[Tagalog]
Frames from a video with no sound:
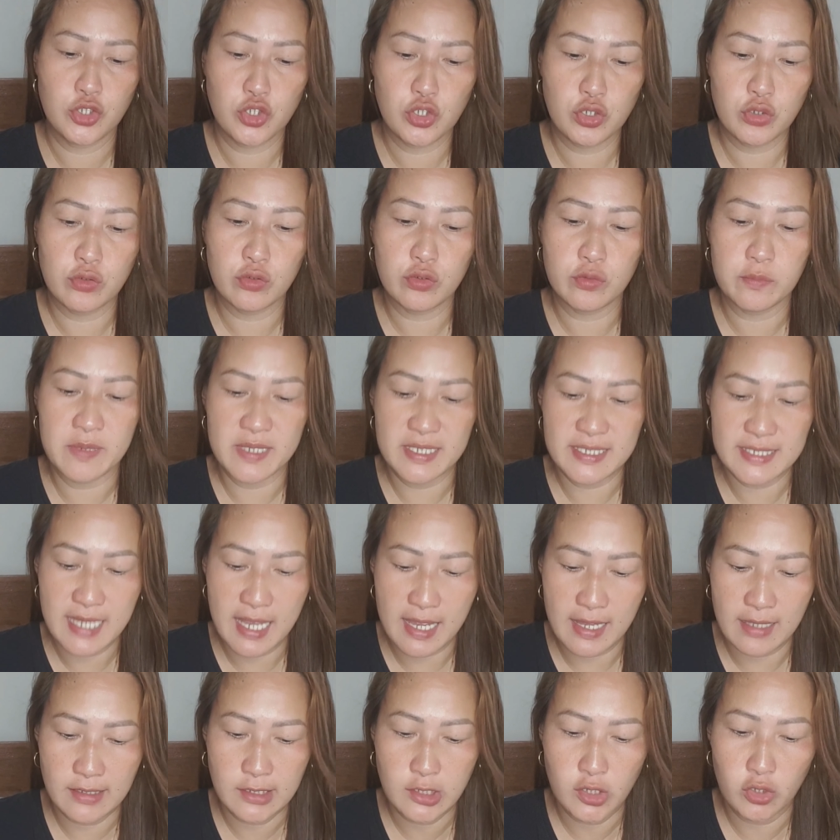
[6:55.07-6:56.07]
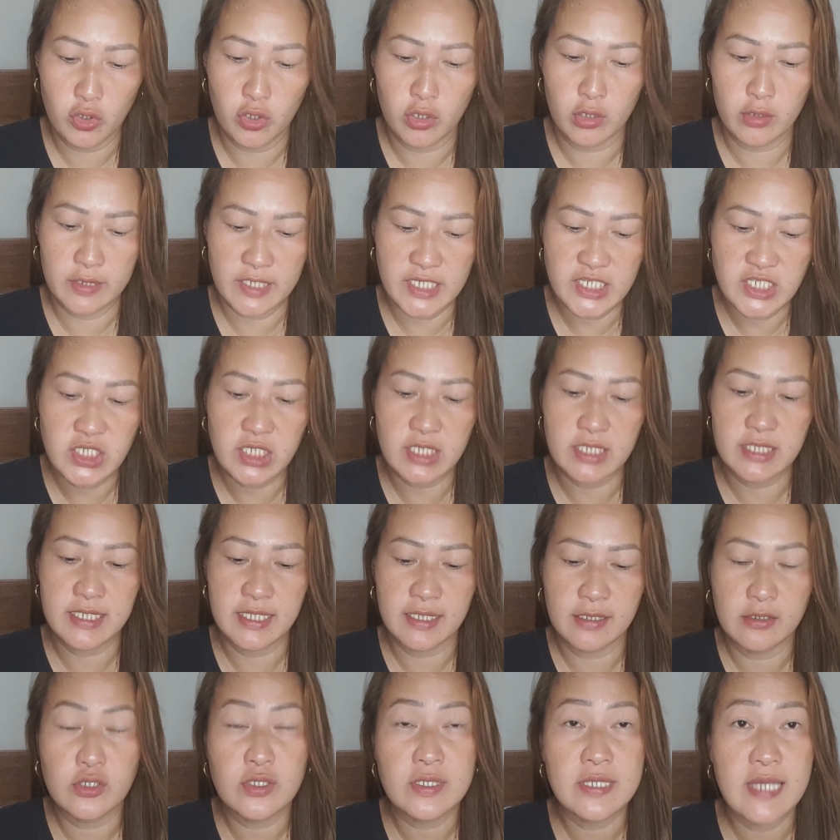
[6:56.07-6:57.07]
Chu Basalio, Christian
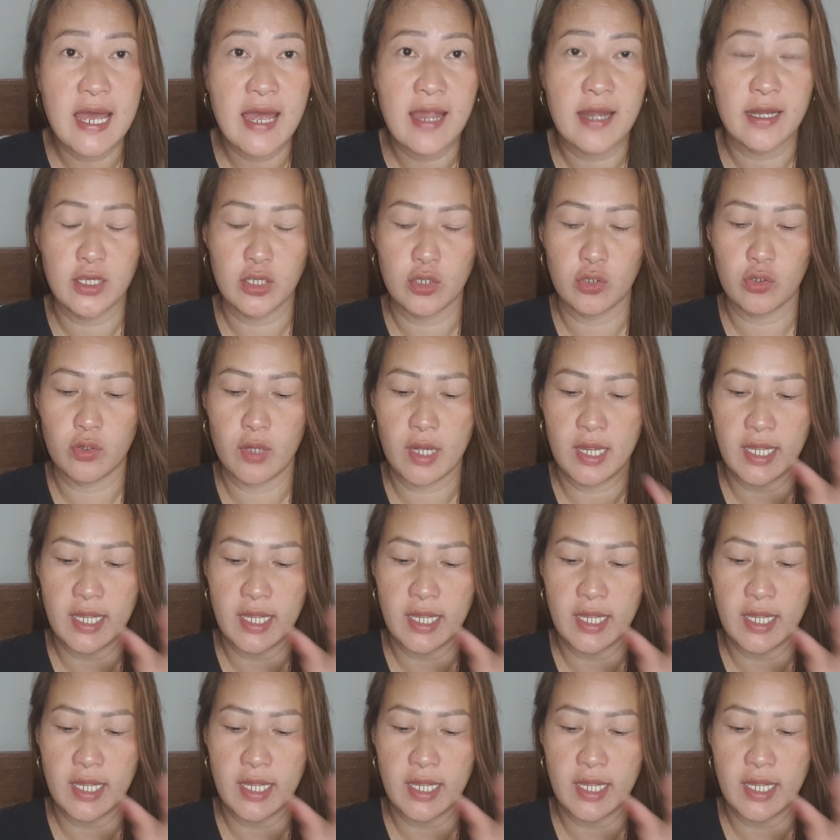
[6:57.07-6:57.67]
Del Rosario,